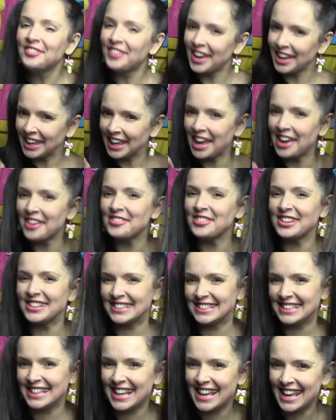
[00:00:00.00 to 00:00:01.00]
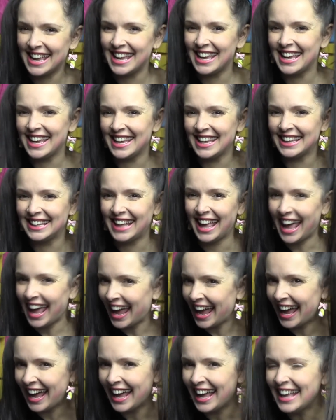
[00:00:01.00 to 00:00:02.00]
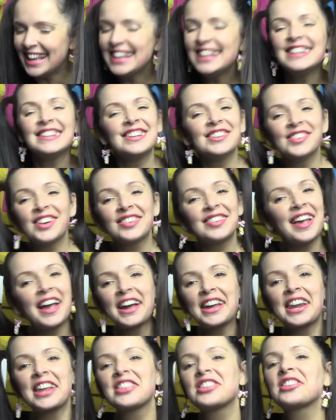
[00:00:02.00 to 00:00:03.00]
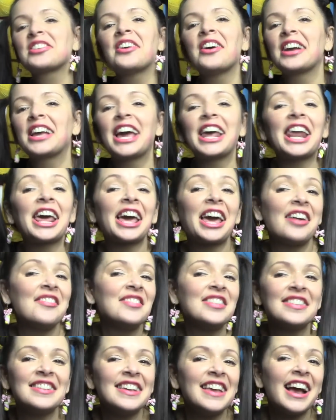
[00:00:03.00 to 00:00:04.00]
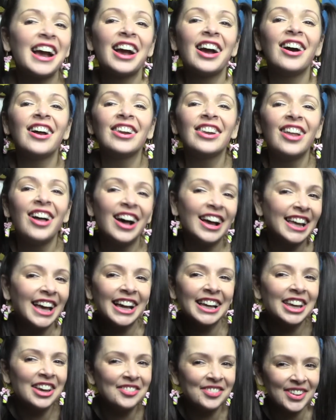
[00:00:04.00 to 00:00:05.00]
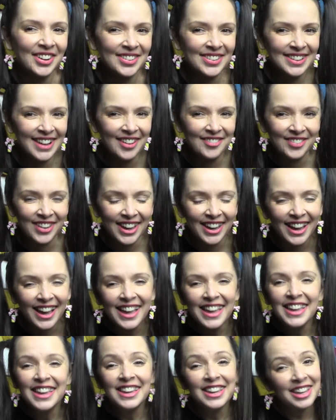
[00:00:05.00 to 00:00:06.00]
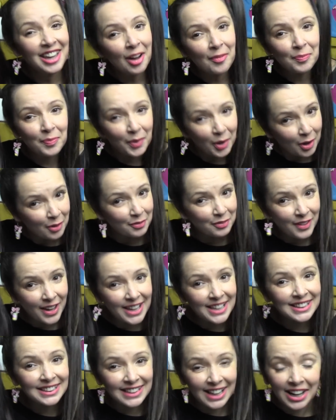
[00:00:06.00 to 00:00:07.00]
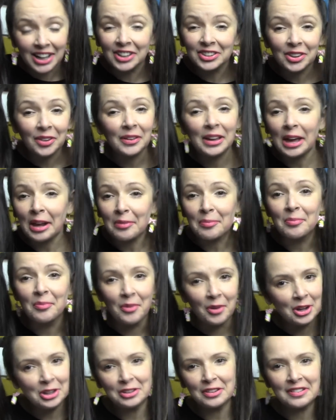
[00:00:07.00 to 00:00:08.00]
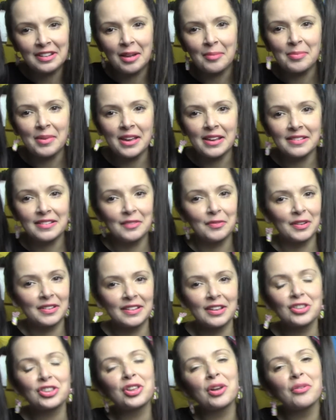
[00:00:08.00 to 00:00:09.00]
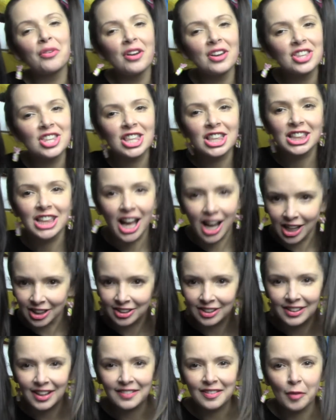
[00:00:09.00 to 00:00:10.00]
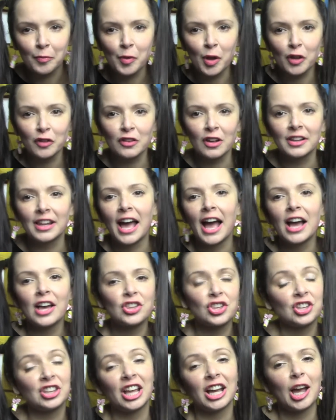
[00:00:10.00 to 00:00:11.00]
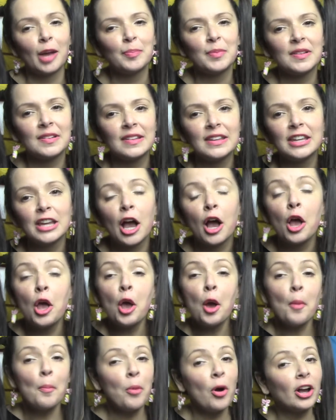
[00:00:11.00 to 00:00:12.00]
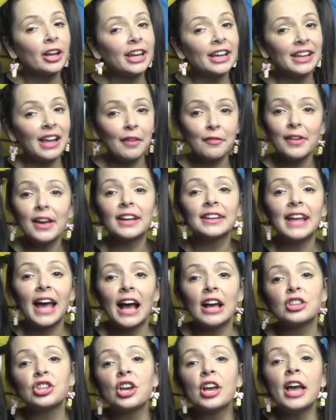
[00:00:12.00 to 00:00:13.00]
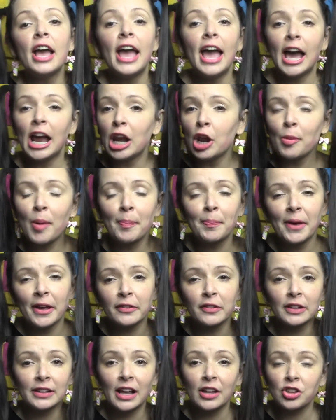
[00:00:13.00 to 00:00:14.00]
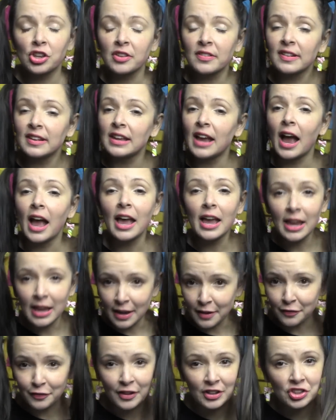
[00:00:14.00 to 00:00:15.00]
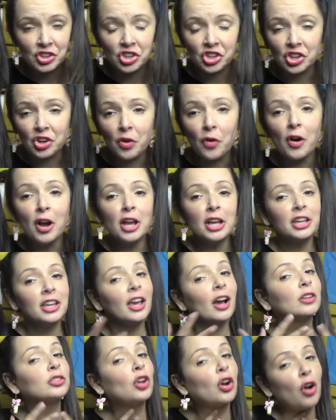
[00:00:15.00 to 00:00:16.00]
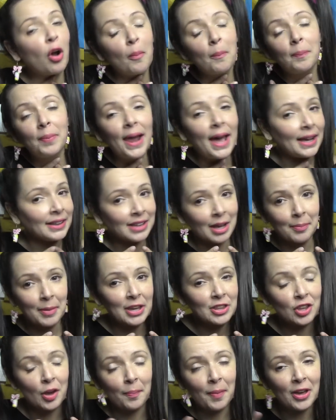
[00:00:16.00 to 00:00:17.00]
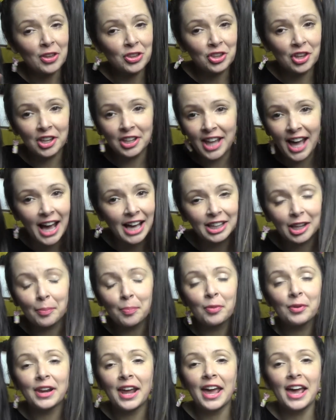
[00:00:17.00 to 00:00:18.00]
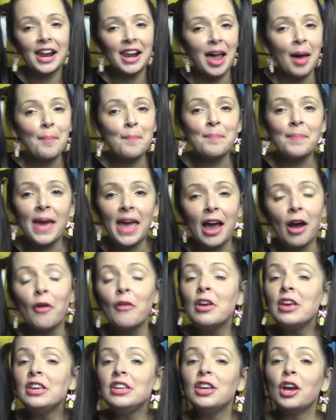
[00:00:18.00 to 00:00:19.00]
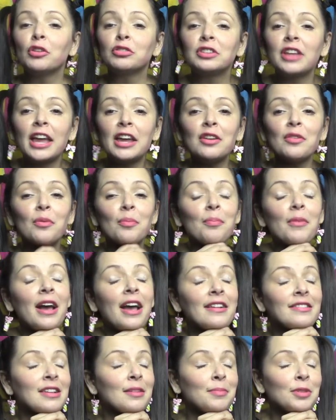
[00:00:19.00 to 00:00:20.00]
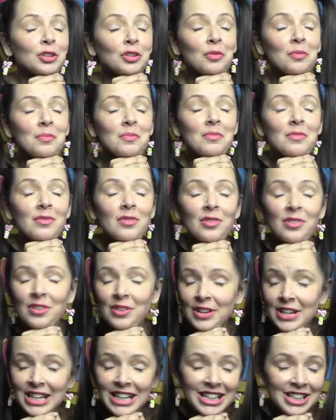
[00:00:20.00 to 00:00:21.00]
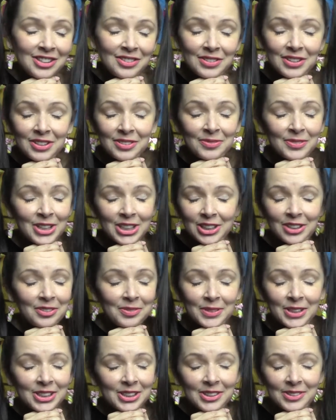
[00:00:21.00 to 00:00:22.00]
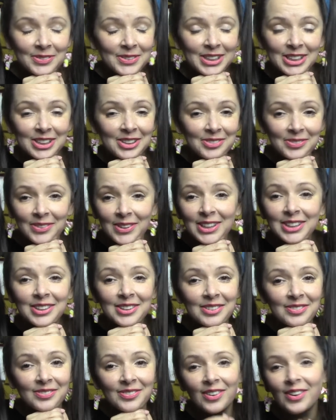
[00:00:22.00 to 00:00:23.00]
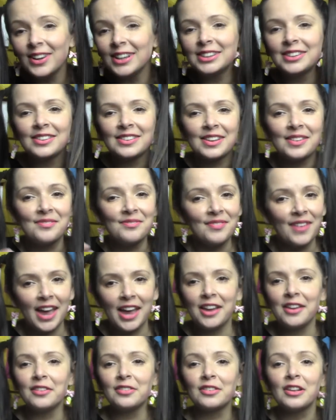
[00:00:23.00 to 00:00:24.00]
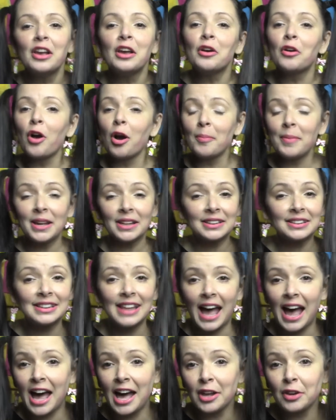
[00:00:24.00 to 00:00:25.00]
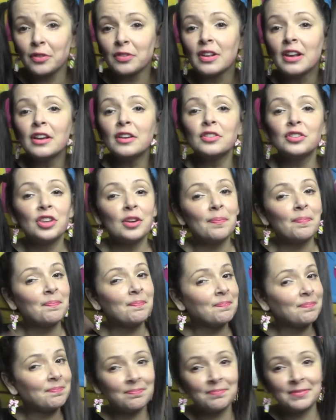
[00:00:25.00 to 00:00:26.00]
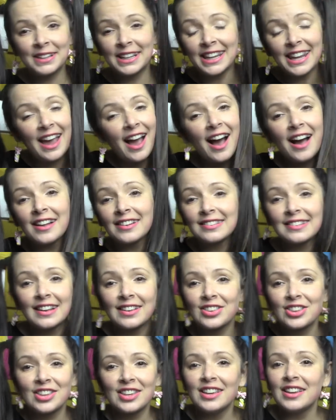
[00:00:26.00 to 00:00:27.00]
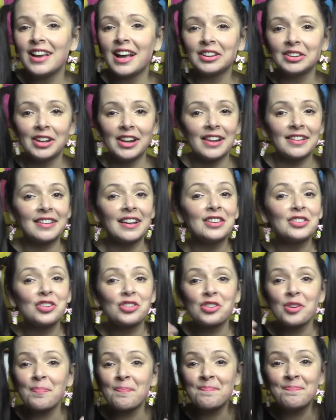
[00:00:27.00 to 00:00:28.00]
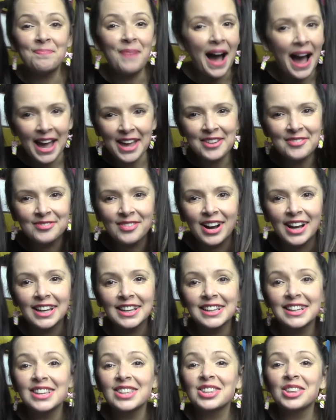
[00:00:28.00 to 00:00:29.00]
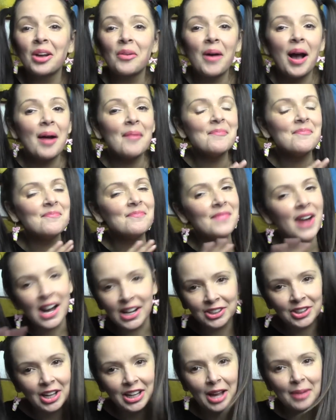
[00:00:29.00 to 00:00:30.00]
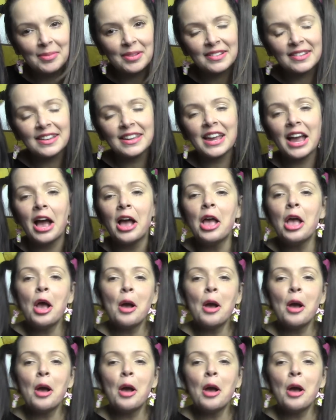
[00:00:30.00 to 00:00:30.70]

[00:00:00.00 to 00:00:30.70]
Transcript: Peguei você, né? Se você acreditou que era a Gabizinha, coloca aqui pra eu saber. E aproveitando, eu quero muito saber se vocês estão gostando dessa personagem, da Gabizinha, porque na verdade ela é uma personagemzinha infantil que eu tô completamente apaixonada por ela, a Bel, e eu tenho recebido muitos, muitos, muitos, muitos, muitos, muitos e-mails, comentários de crianças e adolescentes de pai e mãe que estão amando a Gabizinha.